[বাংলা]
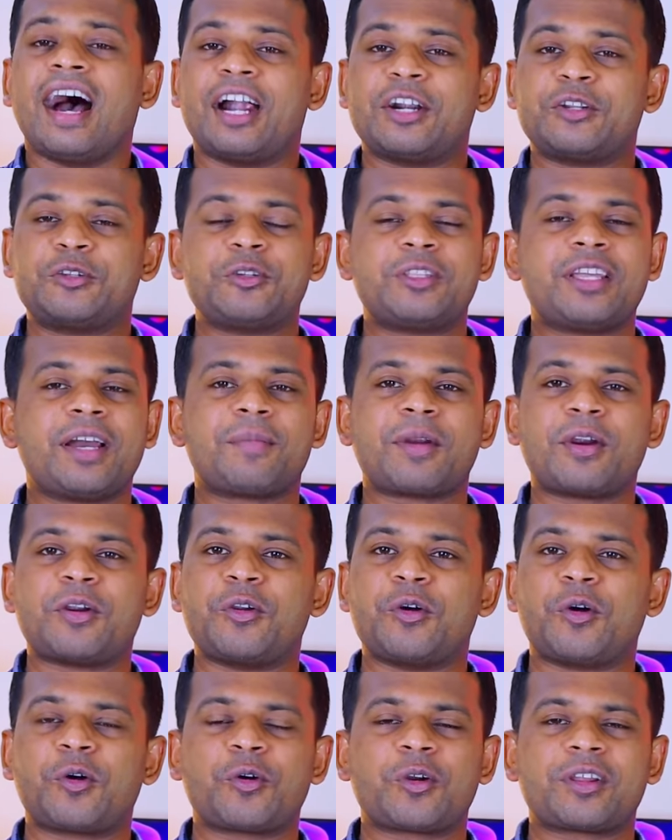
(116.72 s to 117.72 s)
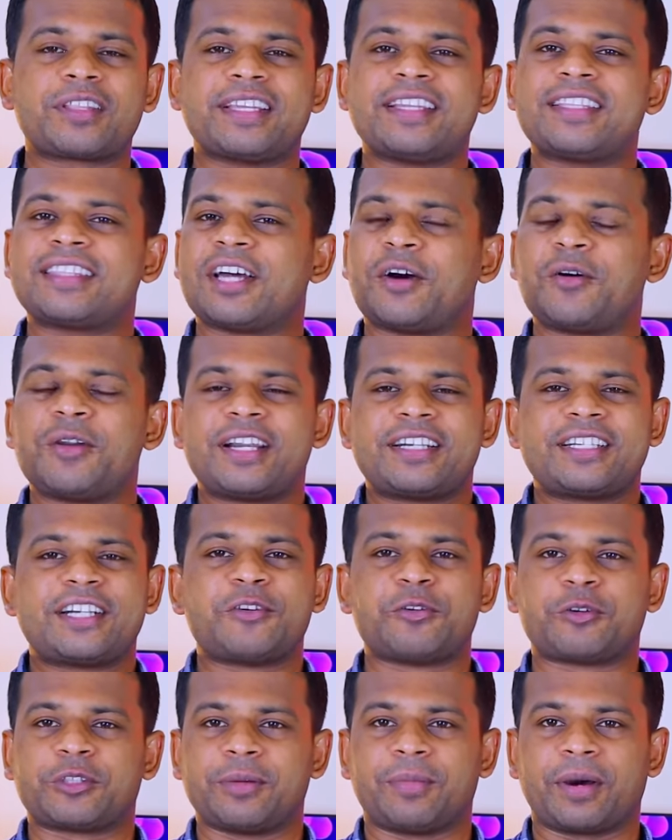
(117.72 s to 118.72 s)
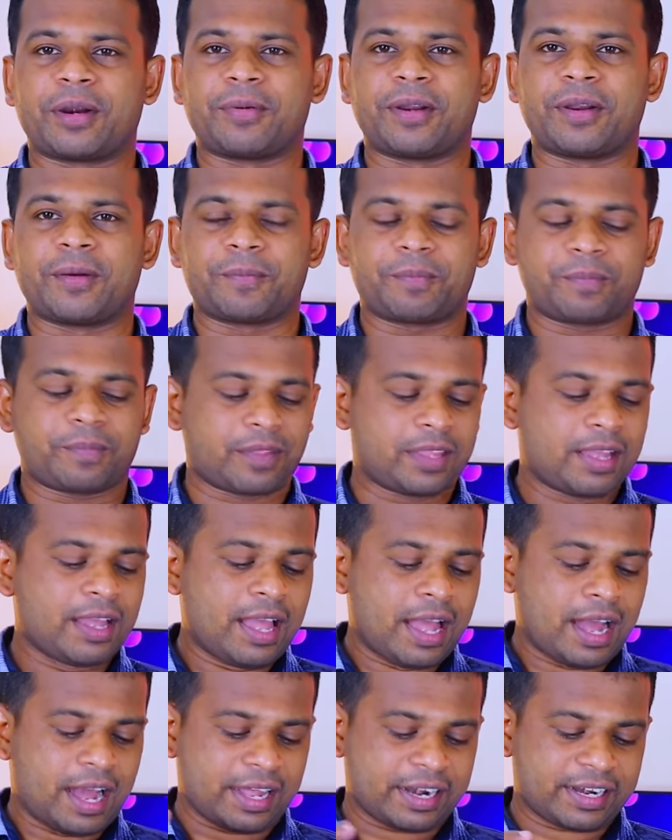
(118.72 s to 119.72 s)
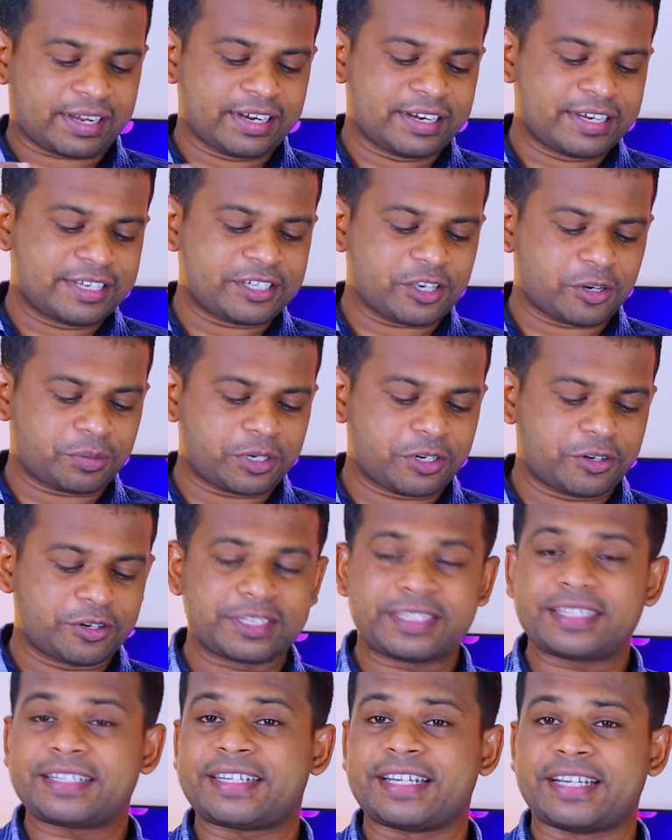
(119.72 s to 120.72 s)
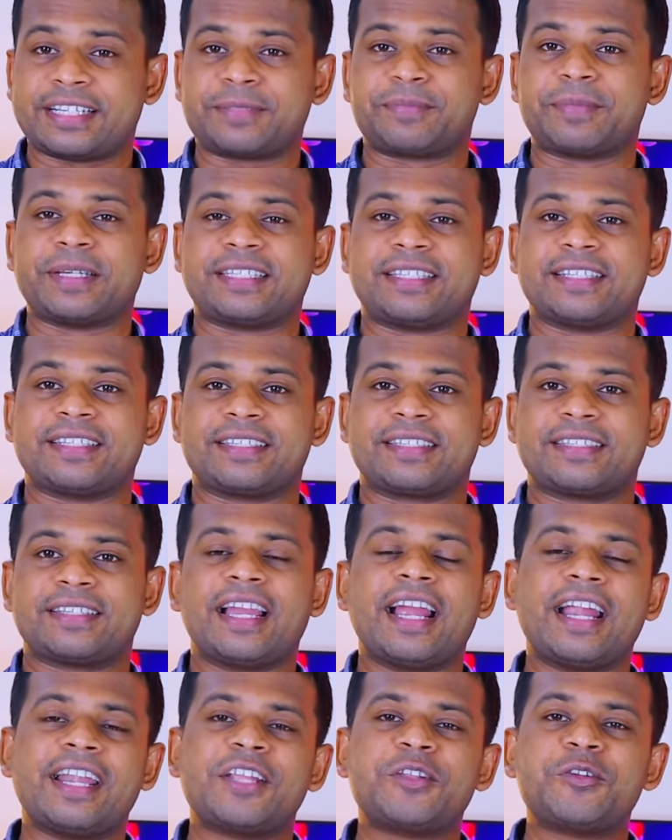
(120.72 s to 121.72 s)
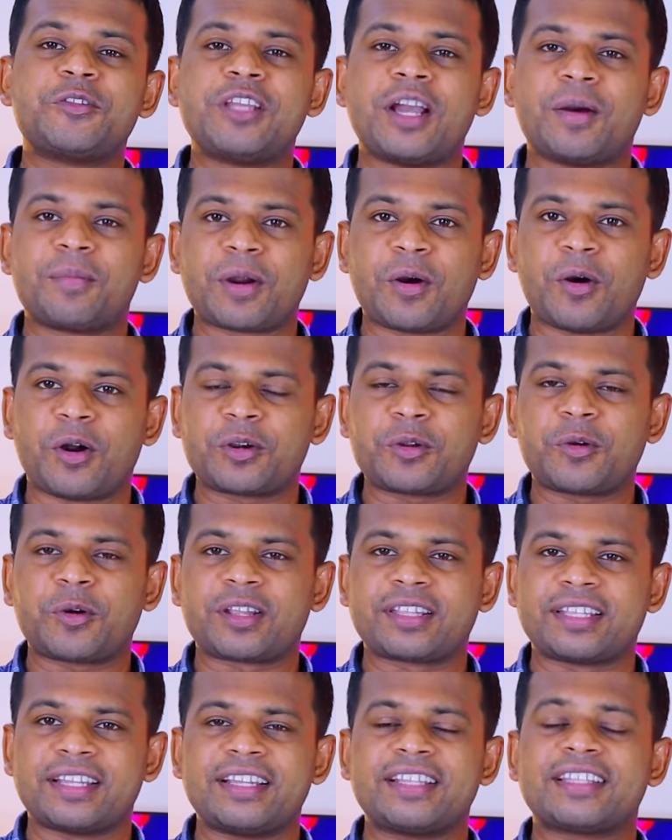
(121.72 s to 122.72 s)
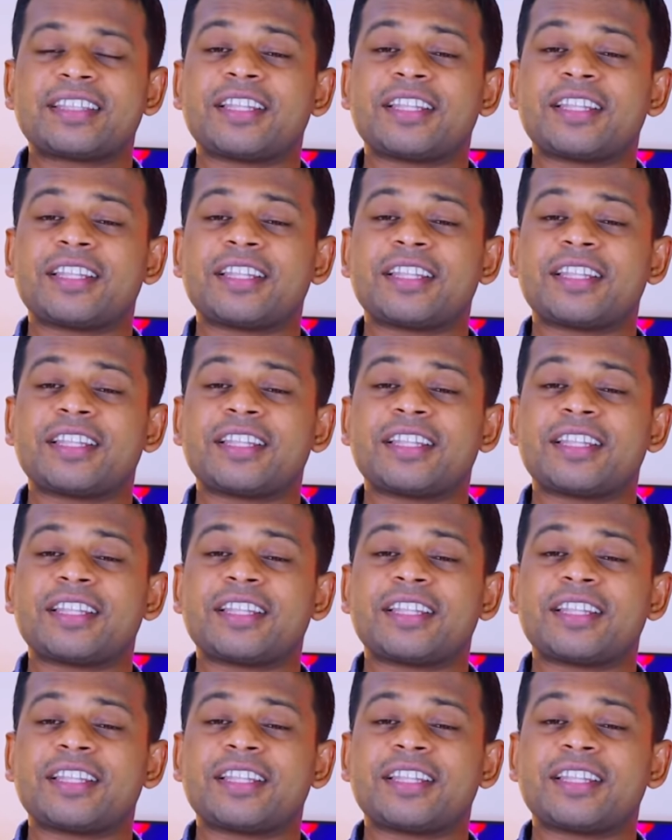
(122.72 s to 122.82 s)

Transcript: আর যদি আমরা নো করে দেই তাহলে সে ঢুকতে পারবে না আর একটা নিচে অপশন রয়েছে টেক্সট মেসেজ এটা যদি আমরা অন করে দিই